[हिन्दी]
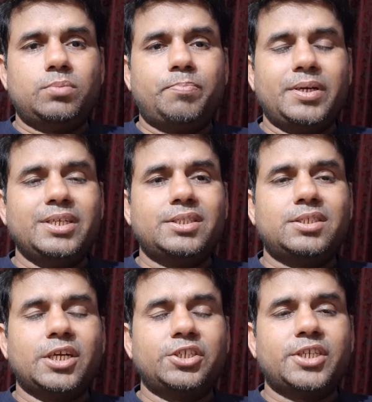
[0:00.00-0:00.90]
पंडित
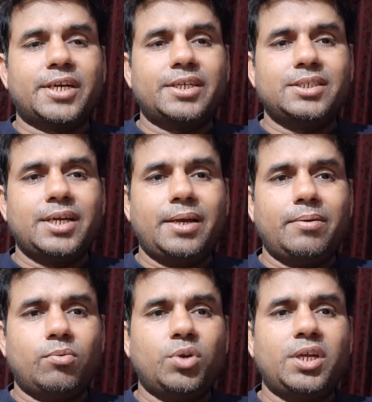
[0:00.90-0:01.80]
चंद्रशेखर जी हैं
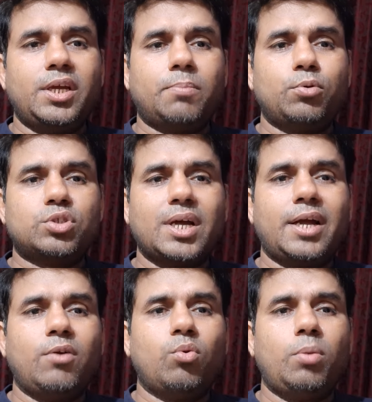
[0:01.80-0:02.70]
उनकी एक पुस्तक
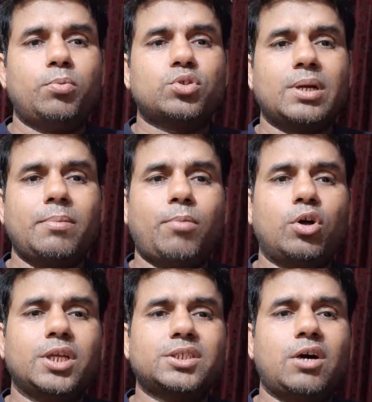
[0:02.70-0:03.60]
है उन्होंने पुस्तक में
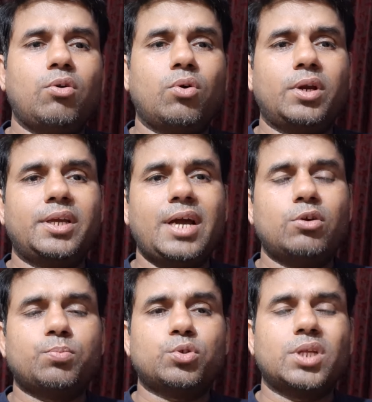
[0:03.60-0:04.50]
बहुत अच्छा अवलोकन किया
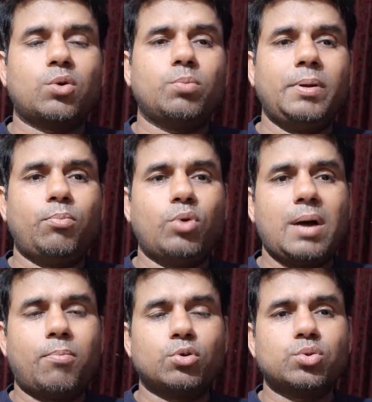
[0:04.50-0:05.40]
उस पुस्तक को मैं पूरा
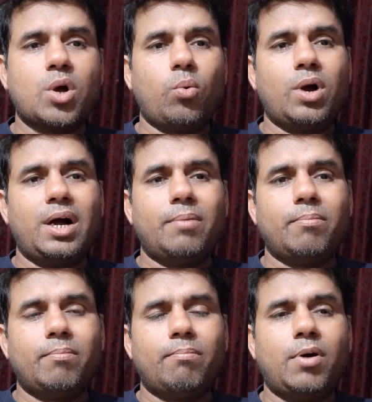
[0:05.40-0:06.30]
आपको सुनाऊंगा
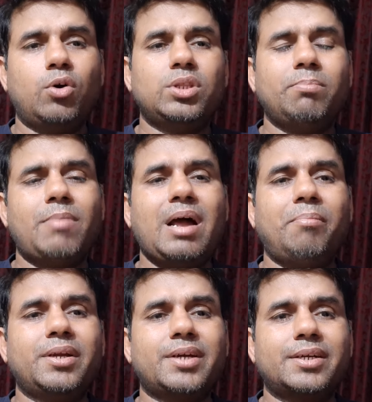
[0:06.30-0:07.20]
बहुत ही
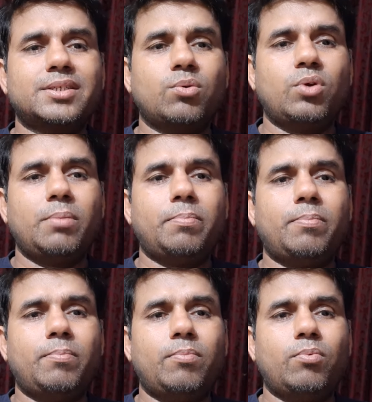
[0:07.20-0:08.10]
मार्मिक ढंग से उन्होंने
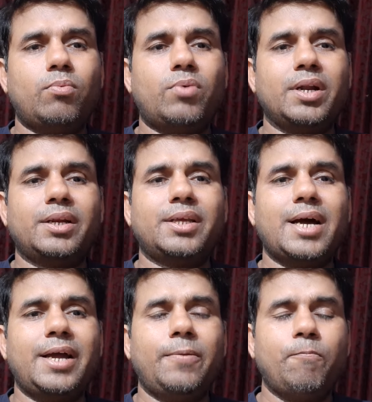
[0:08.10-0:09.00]
वर्णन किया
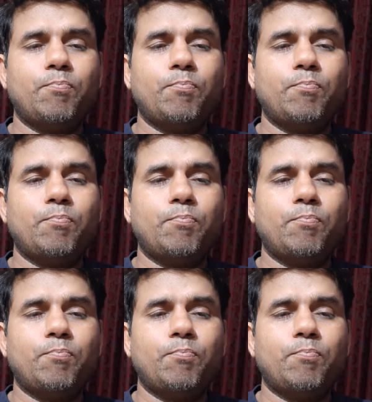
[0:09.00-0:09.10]
है